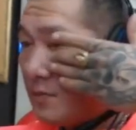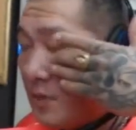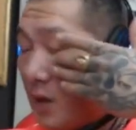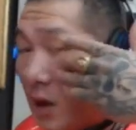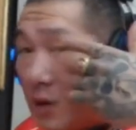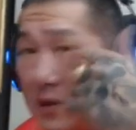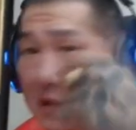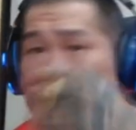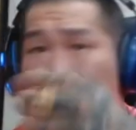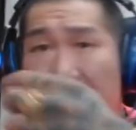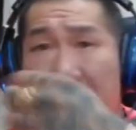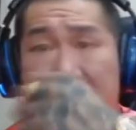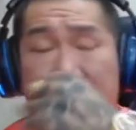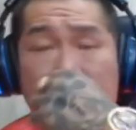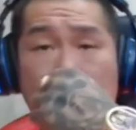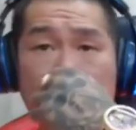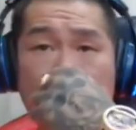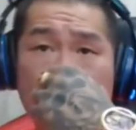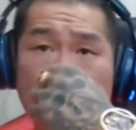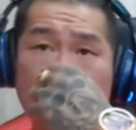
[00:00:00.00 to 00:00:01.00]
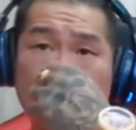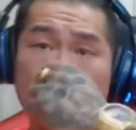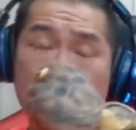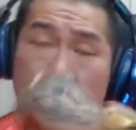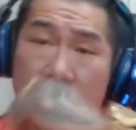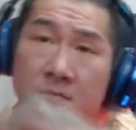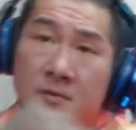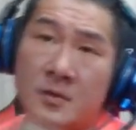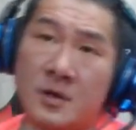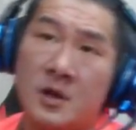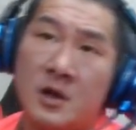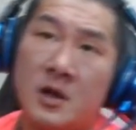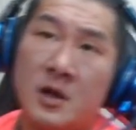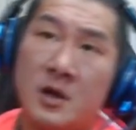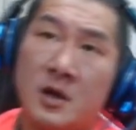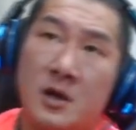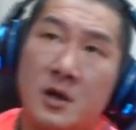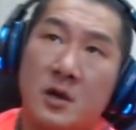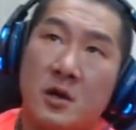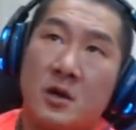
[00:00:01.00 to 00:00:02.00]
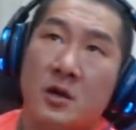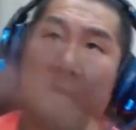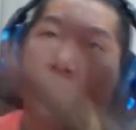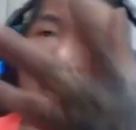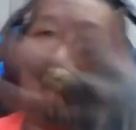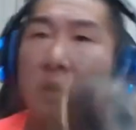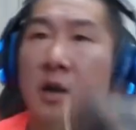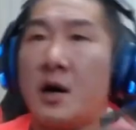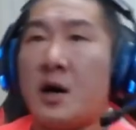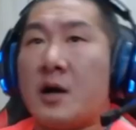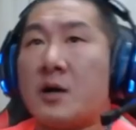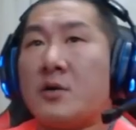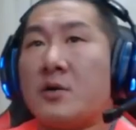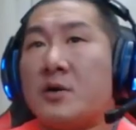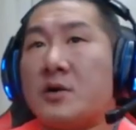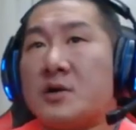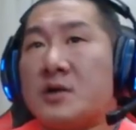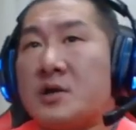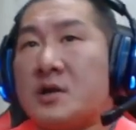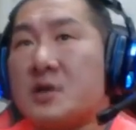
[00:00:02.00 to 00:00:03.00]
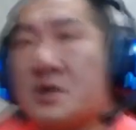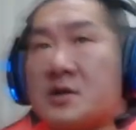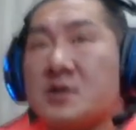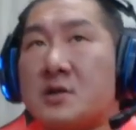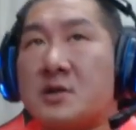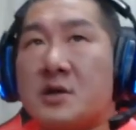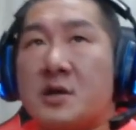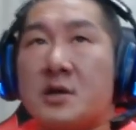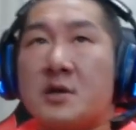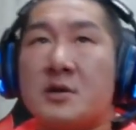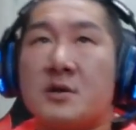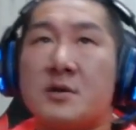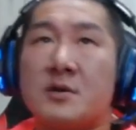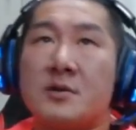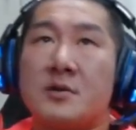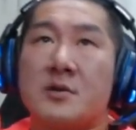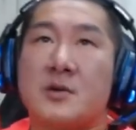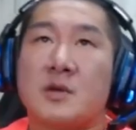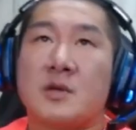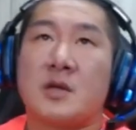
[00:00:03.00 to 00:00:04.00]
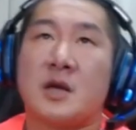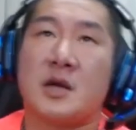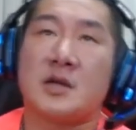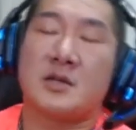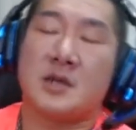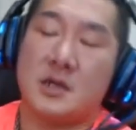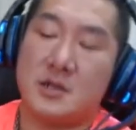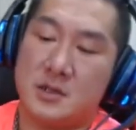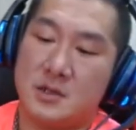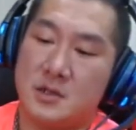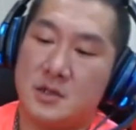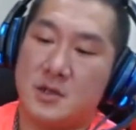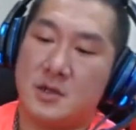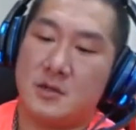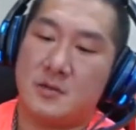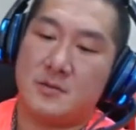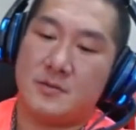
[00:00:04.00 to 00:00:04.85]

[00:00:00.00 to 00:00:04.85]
我跟大家讲哦，关于韩国瑜这件事件呢，我跟大家讲一下，